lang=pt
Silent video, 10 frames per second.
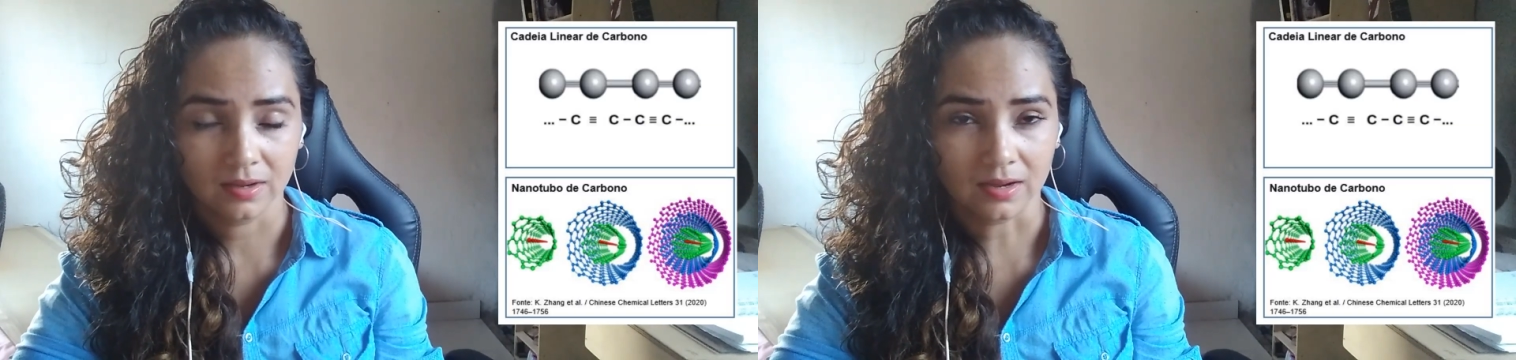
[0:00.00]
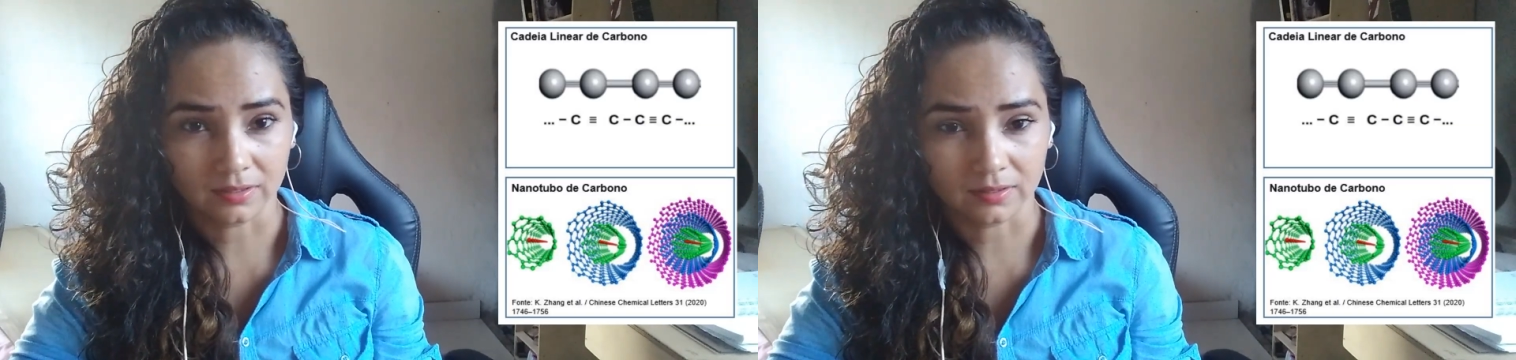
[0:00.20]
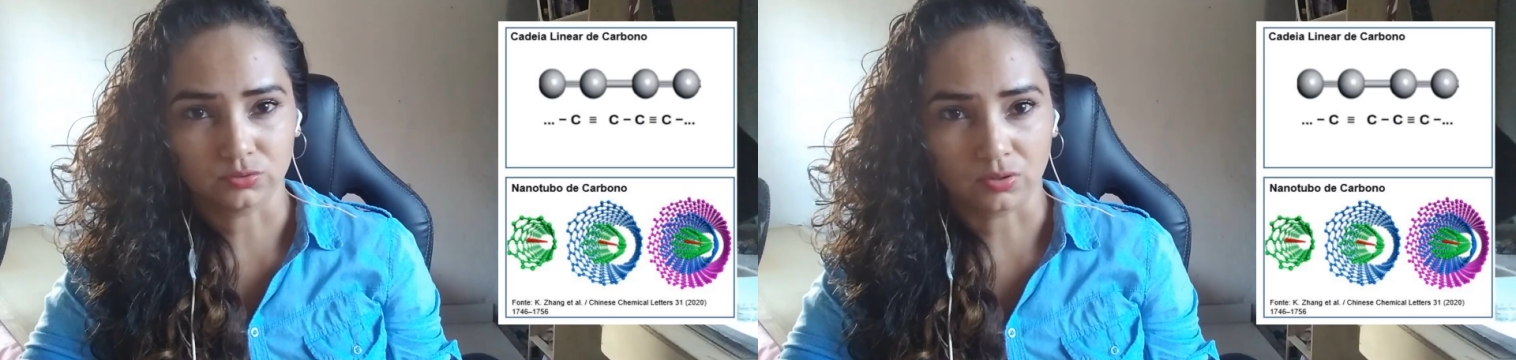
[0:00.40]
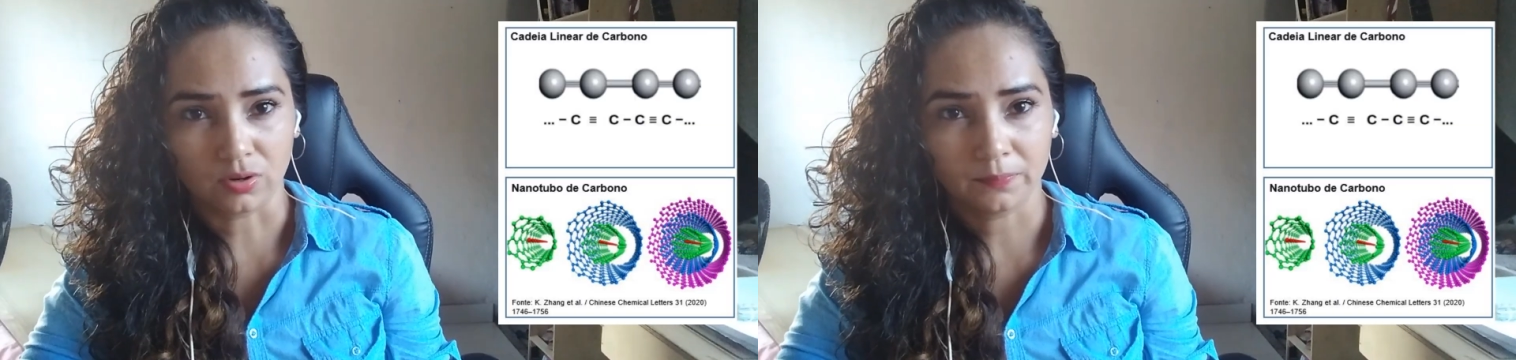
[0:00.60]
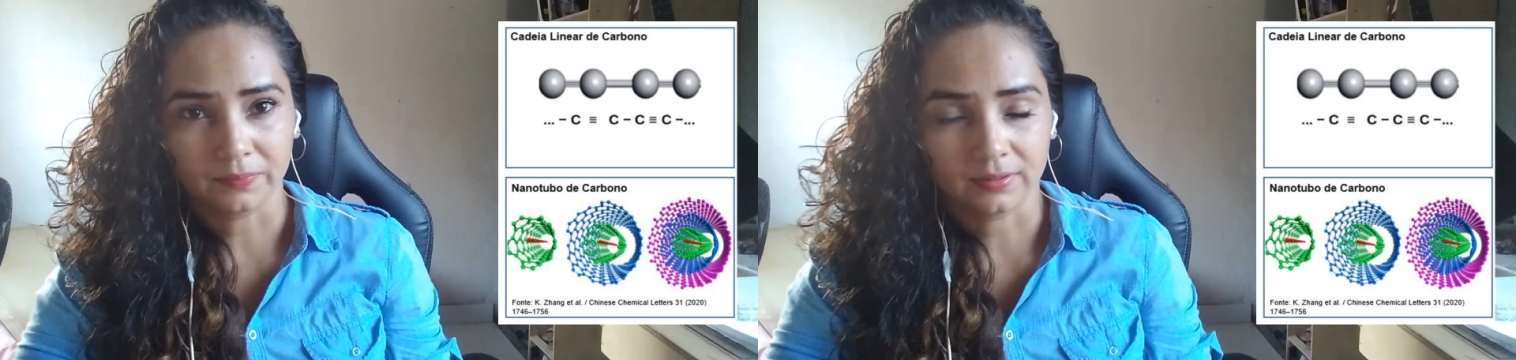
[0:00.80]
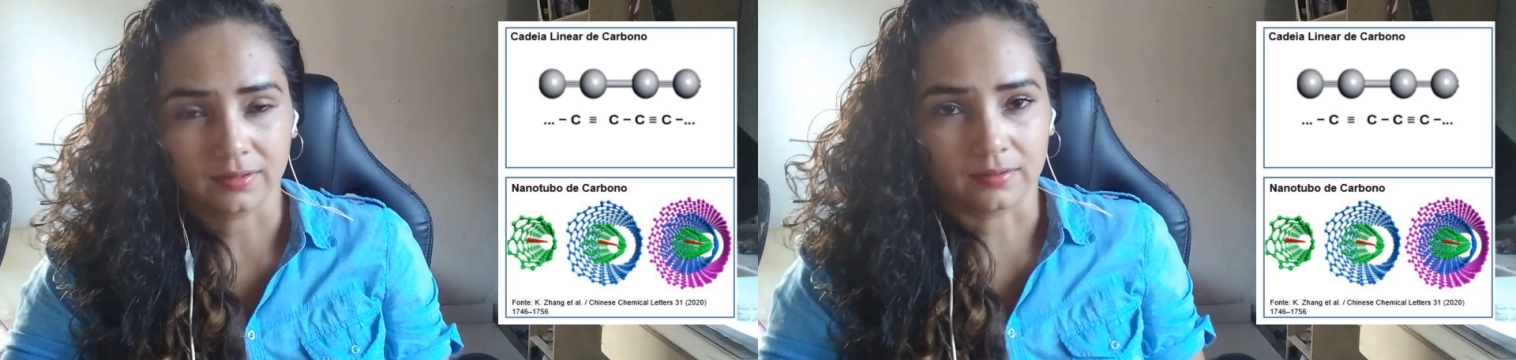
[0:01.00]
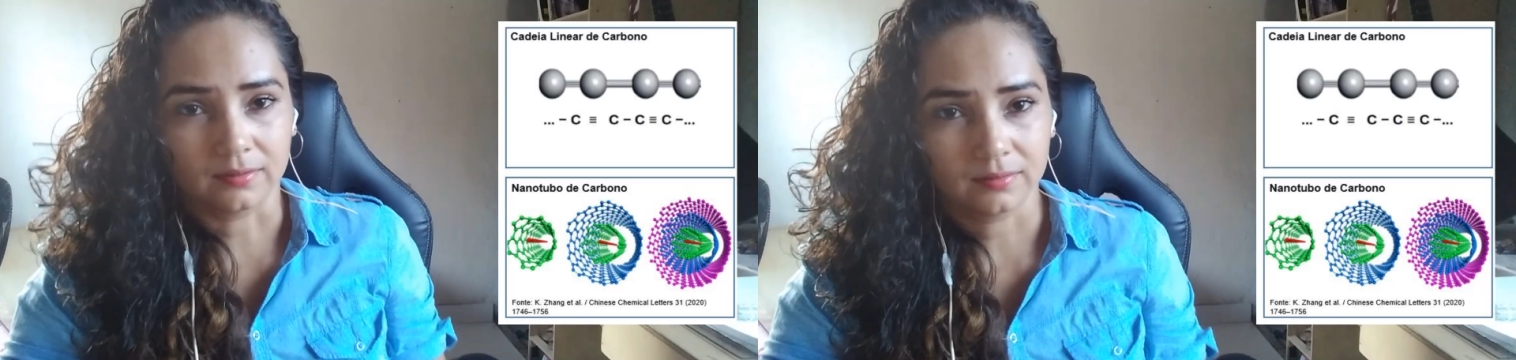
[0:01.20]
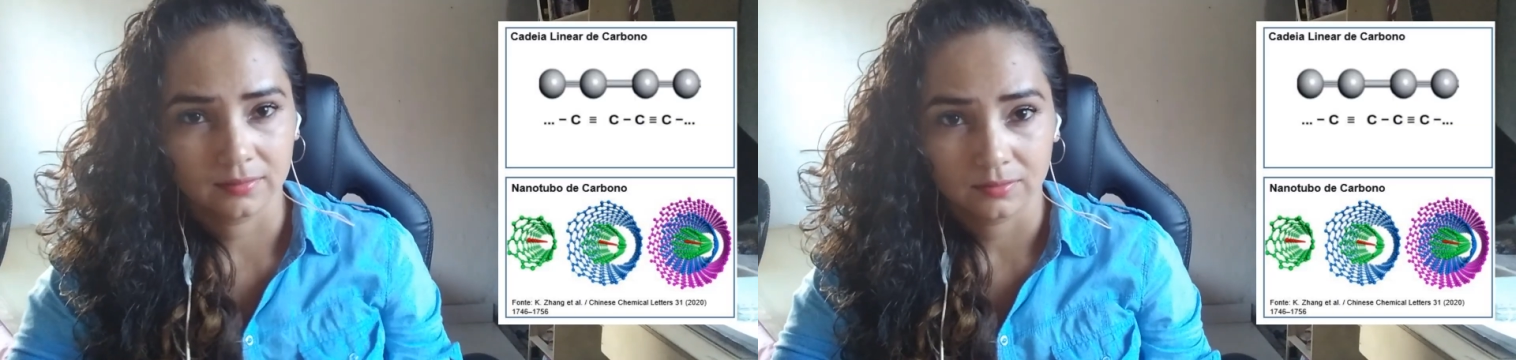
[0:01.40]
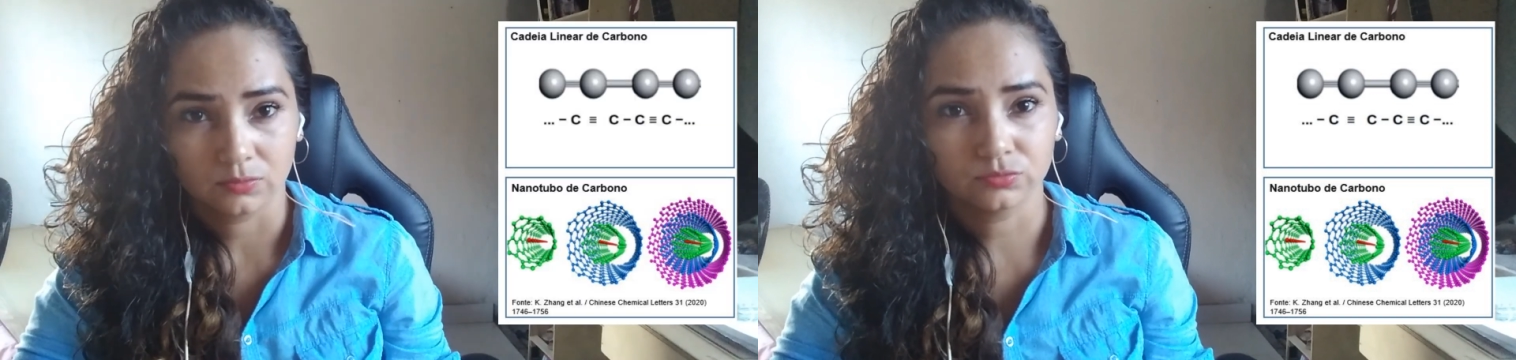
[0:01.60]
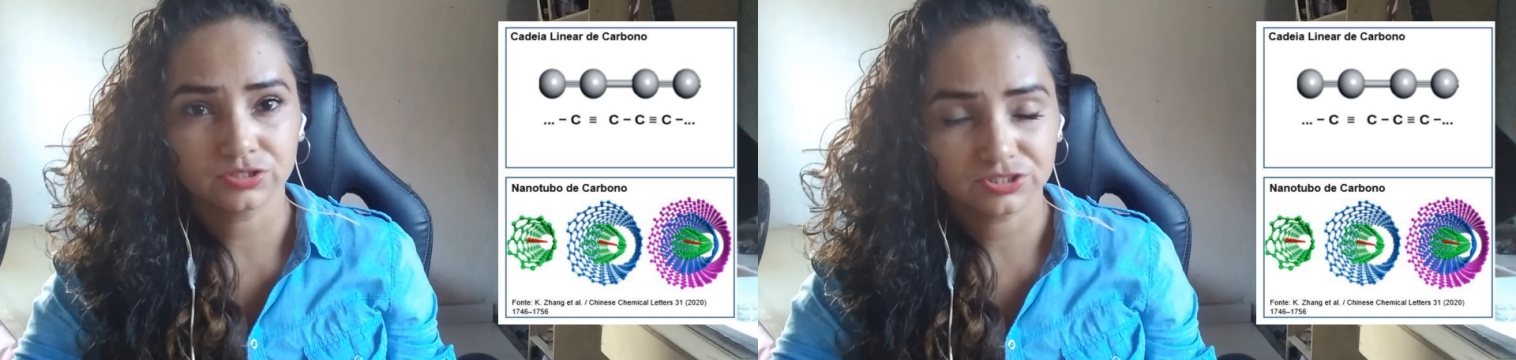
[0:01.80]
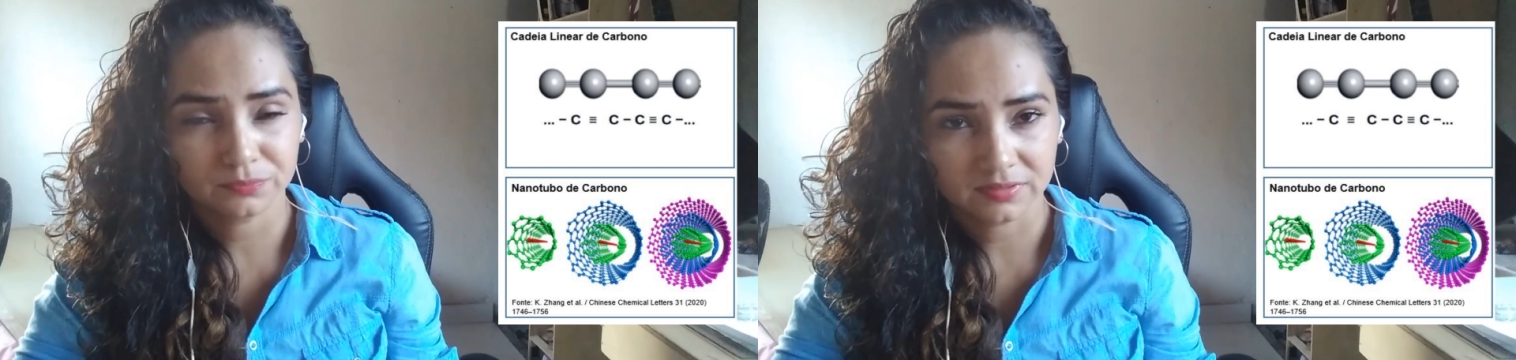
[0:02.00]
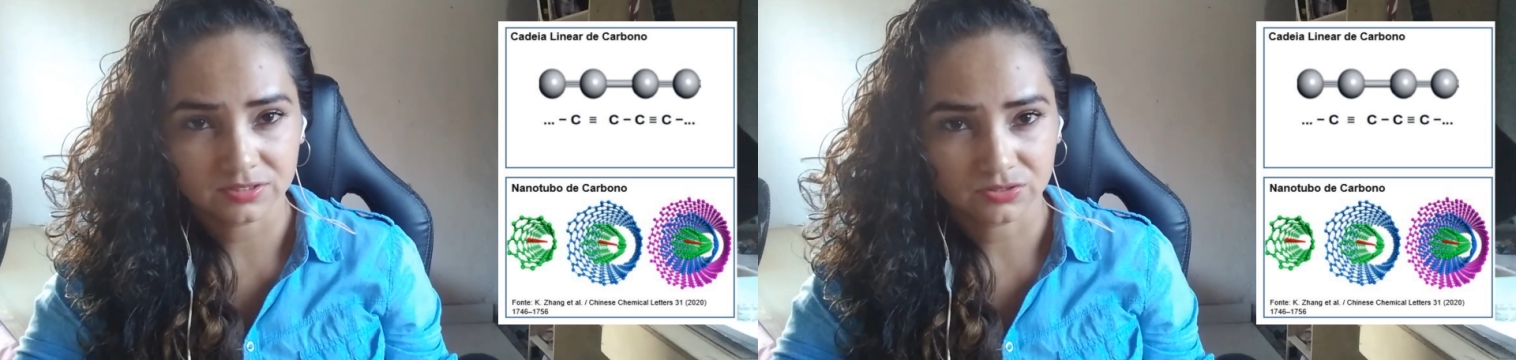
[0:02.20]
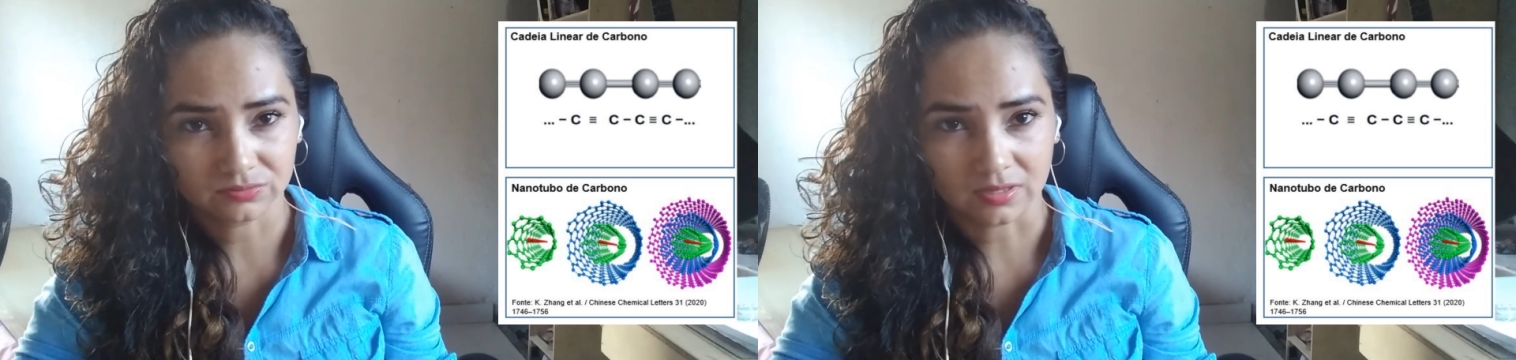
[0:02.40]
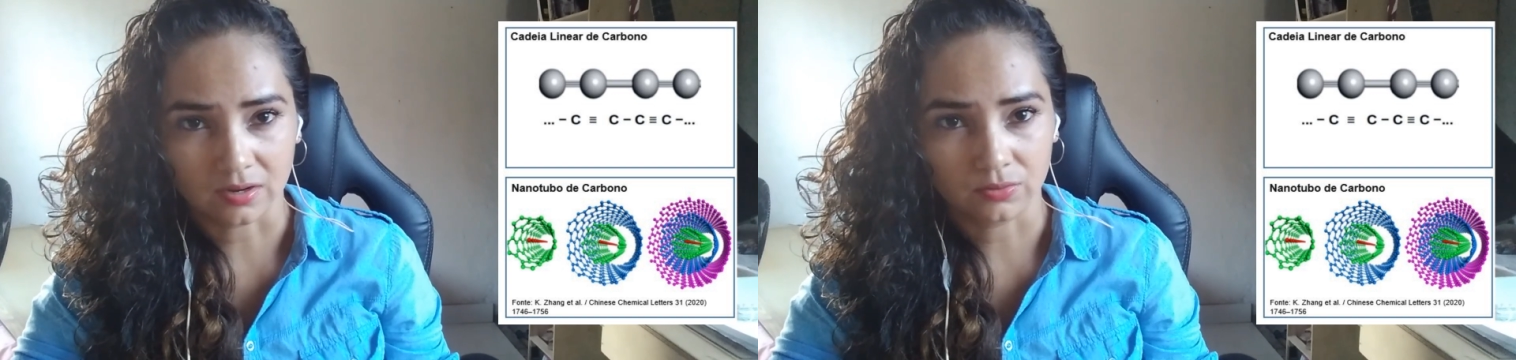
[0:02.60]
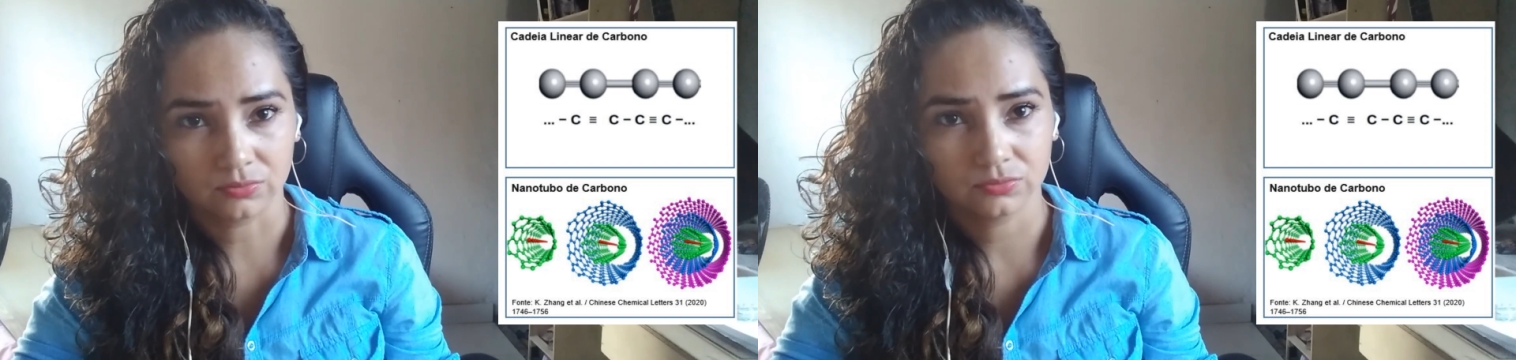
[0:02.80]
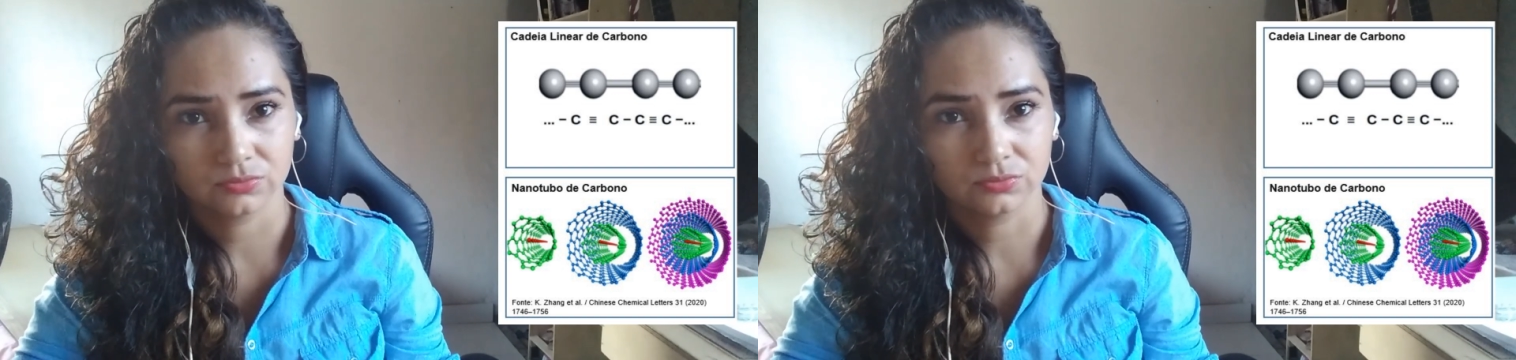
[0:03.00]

a trópica unidimensional